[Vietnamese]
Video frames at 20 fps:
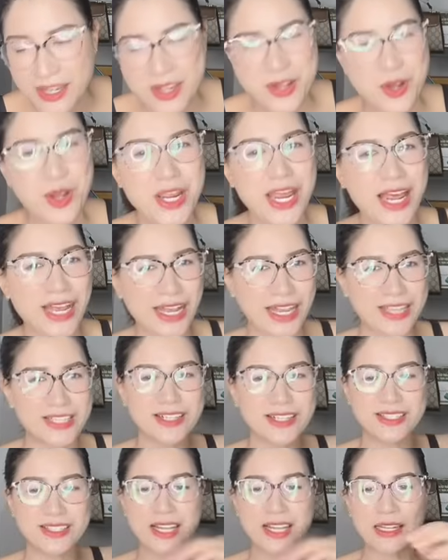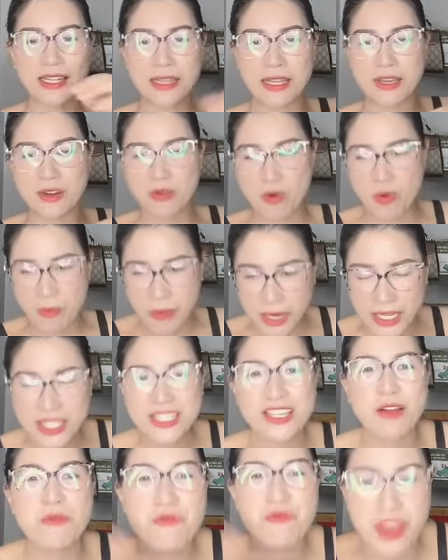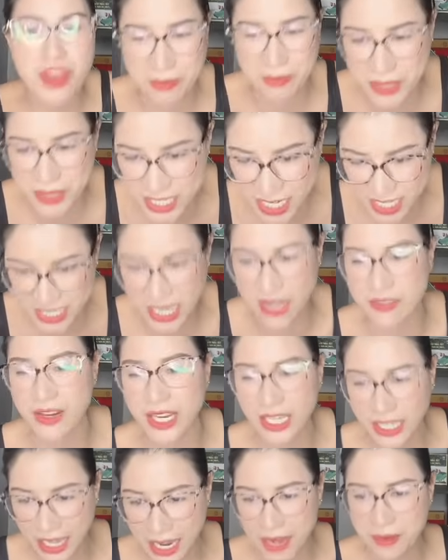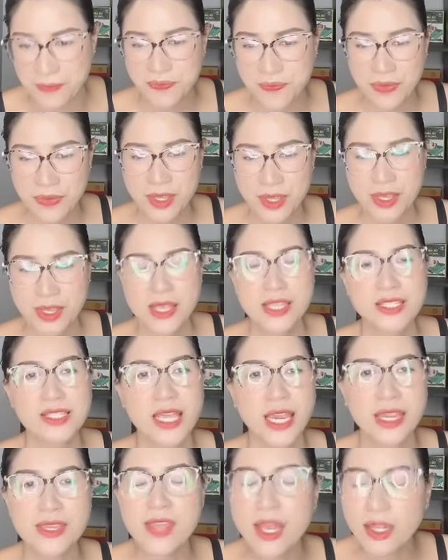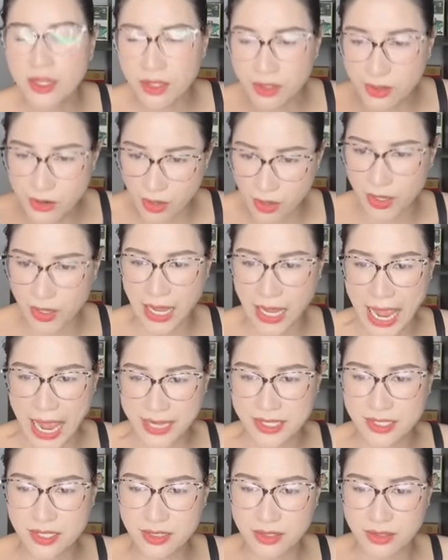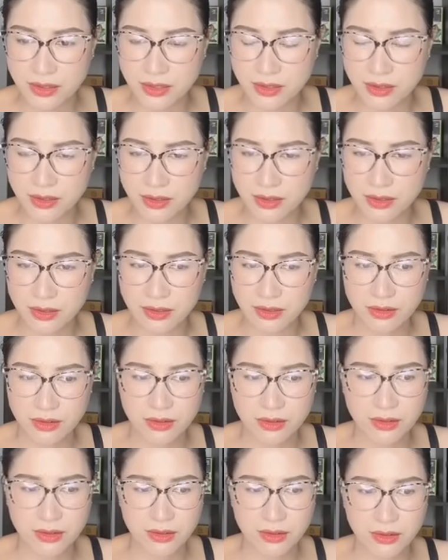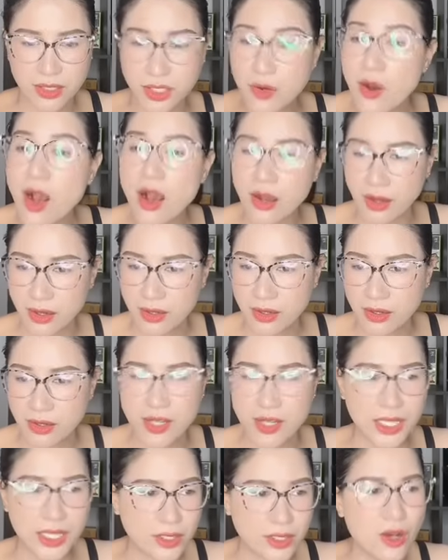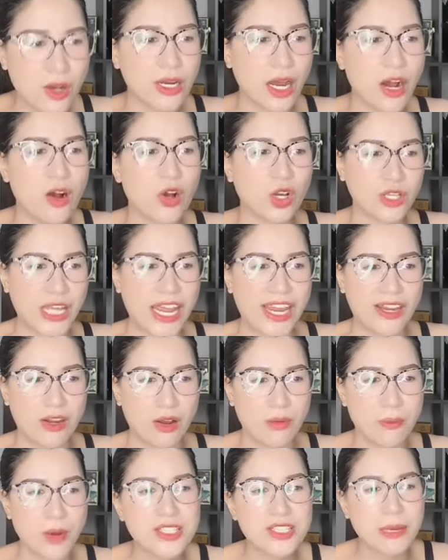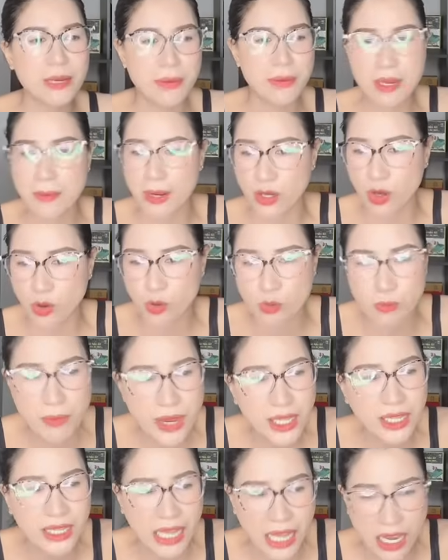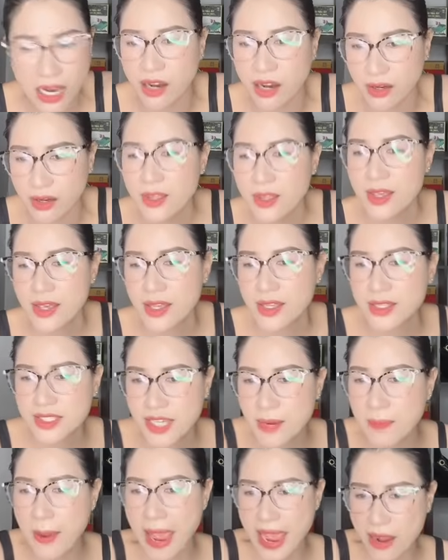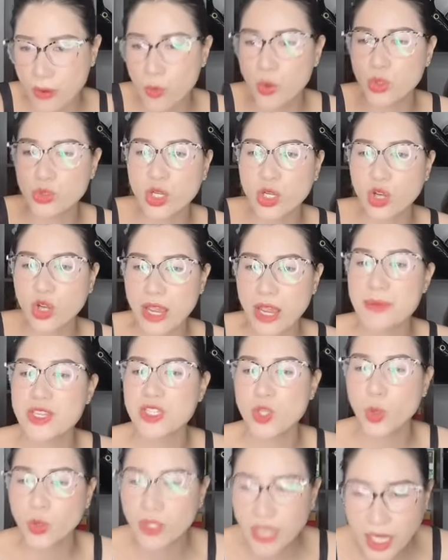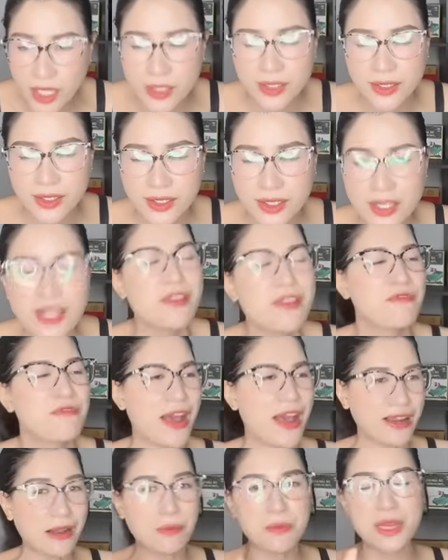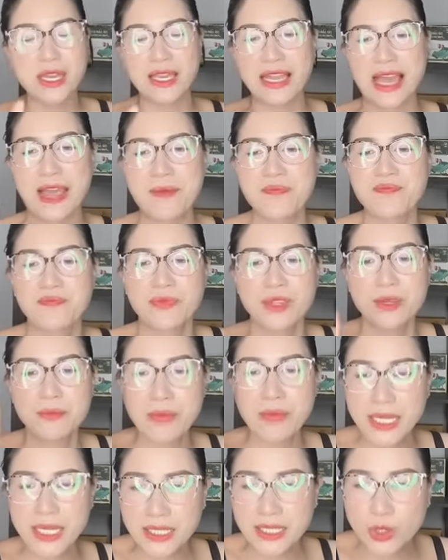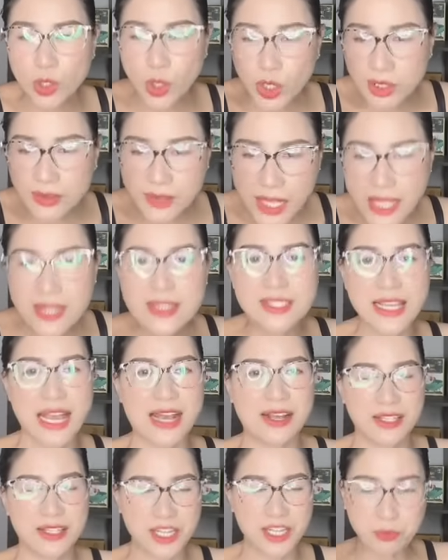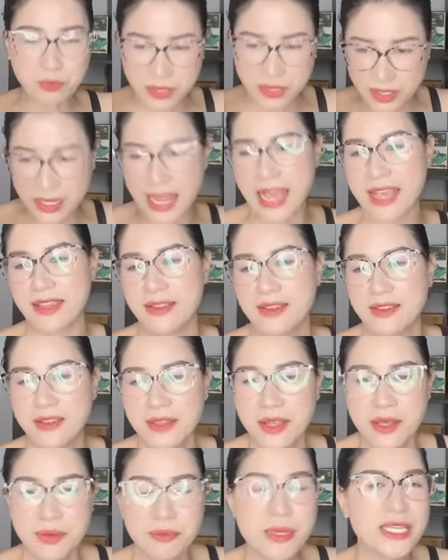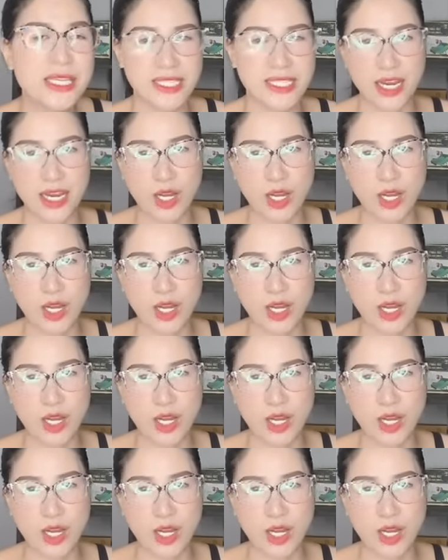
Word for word: có nghĩa là cái sự chân tình của mình trong việc mình chia sẻ với khách hàng sẽ nhận được cái sự thương người ta thương là ở ờ, con này nó mới sang mỹ mà nó cũng biết là ở ờ, ship hàng cuối tuần nó hay bị dồn đơn và đặc biệt là mình luôn tin rằng trong tương lai mình sẽ